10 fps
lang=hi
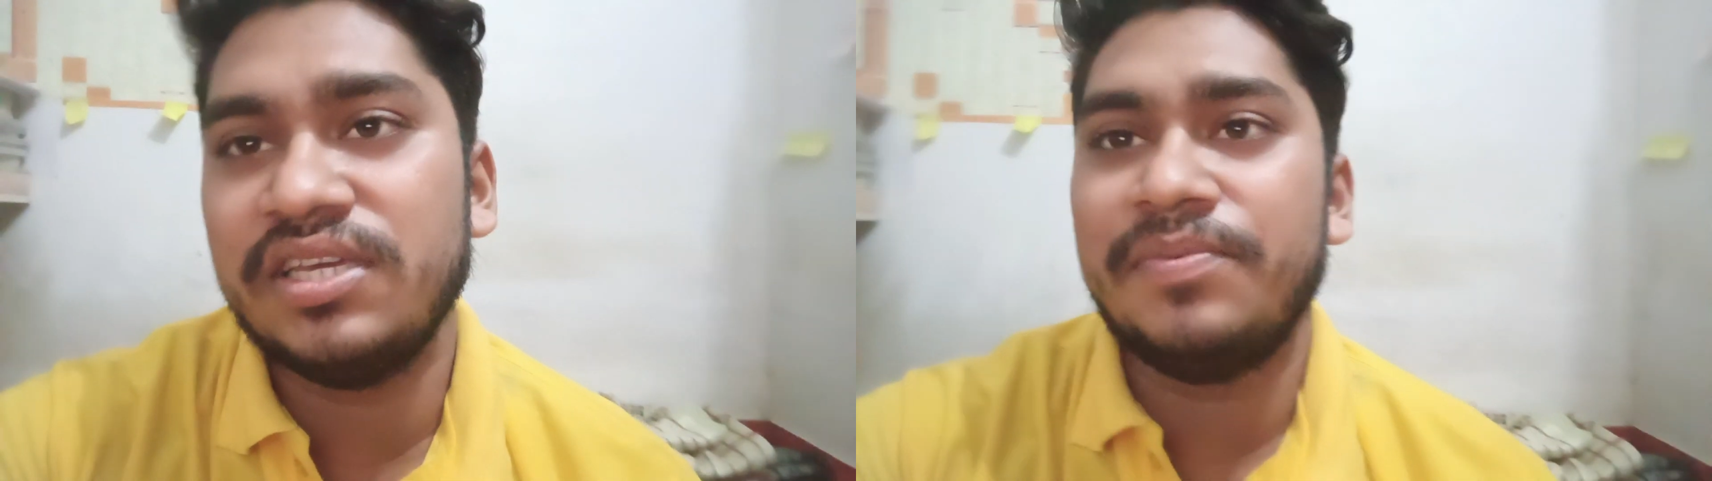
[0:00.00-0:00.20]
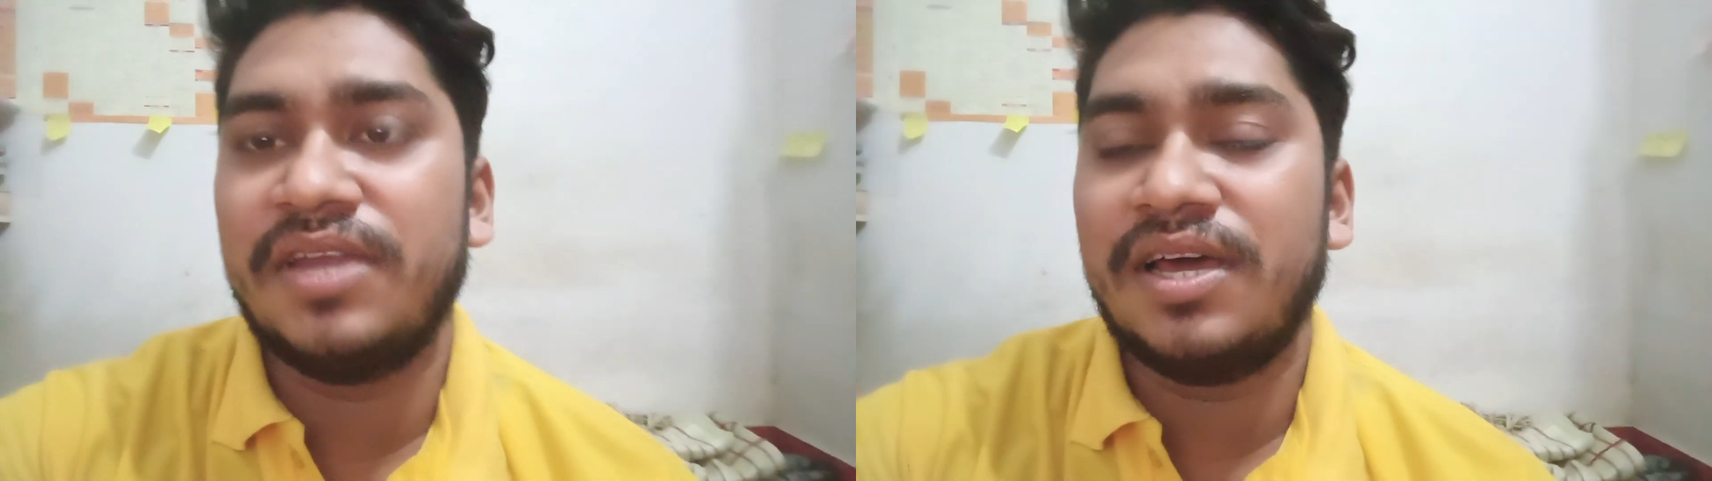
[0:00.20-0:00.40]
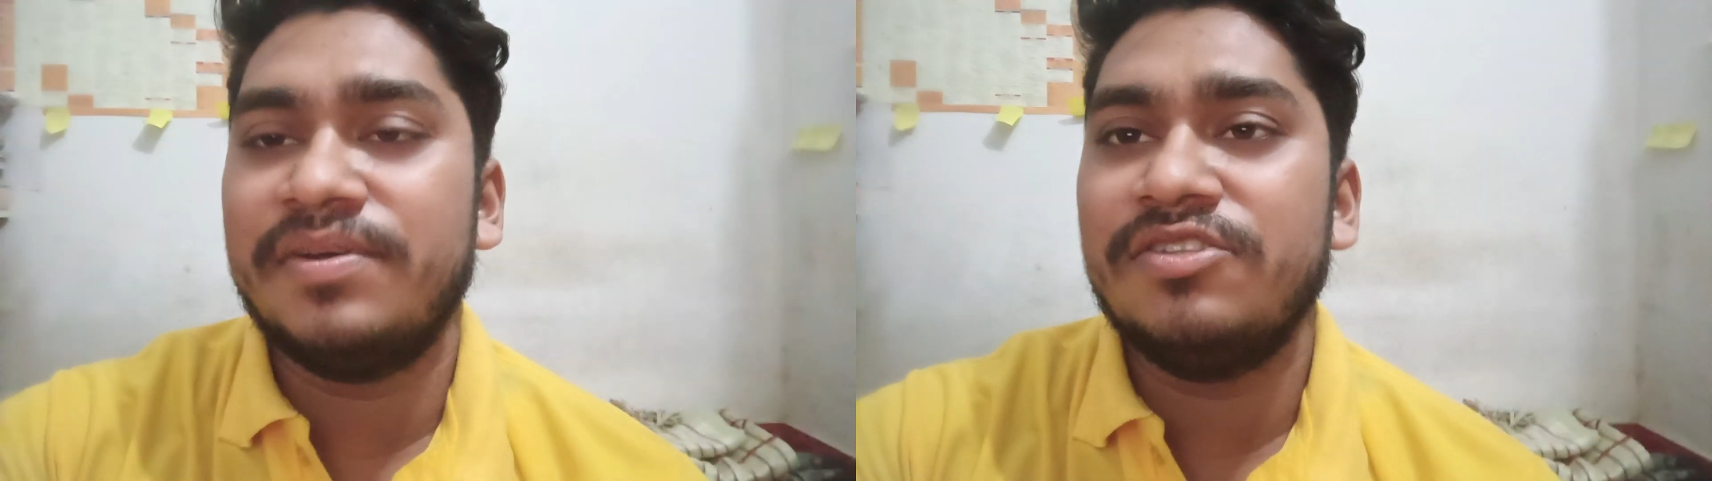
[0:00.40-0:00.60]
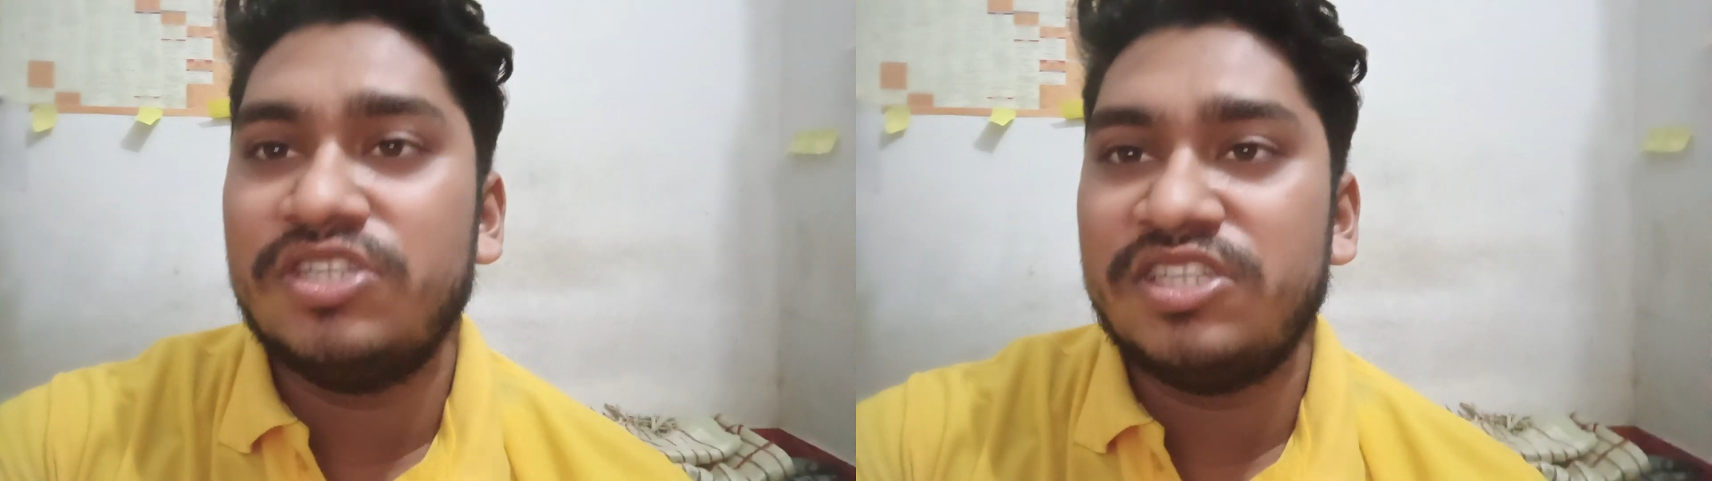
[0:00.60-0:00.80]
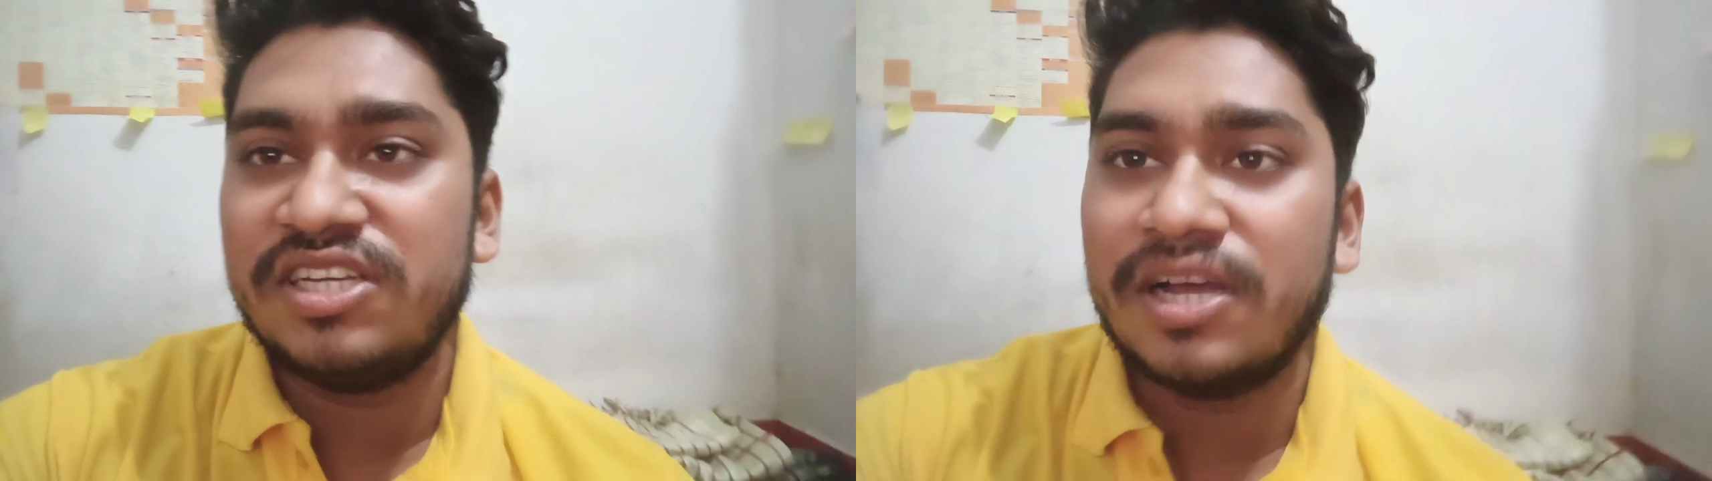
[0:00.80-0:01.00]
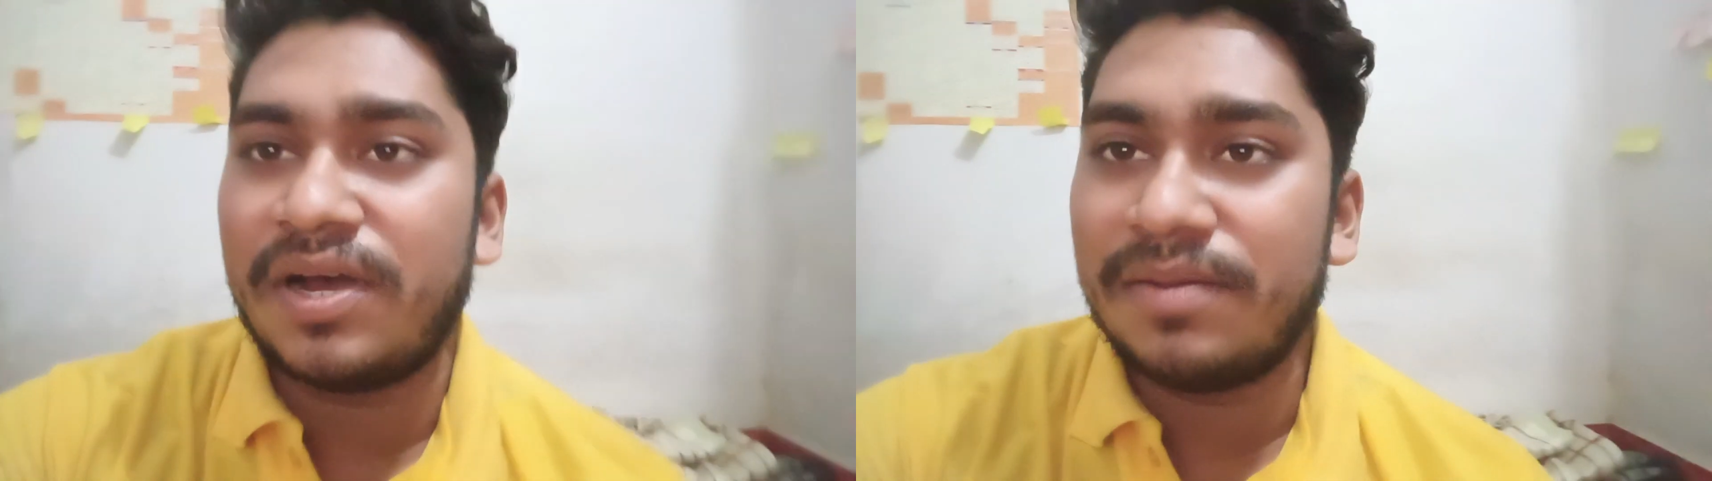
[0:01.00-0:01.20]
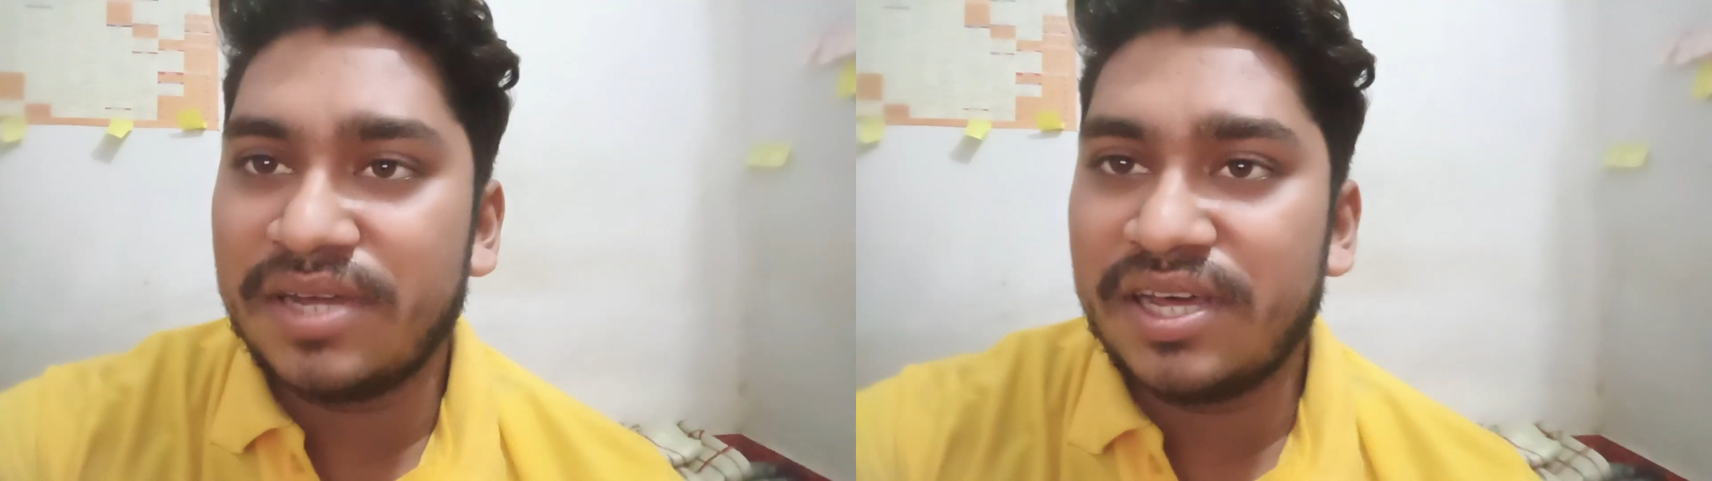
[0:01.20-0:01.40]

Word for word: कि आप इलाहाबाद यूनिवर्सिटी का फॉर्म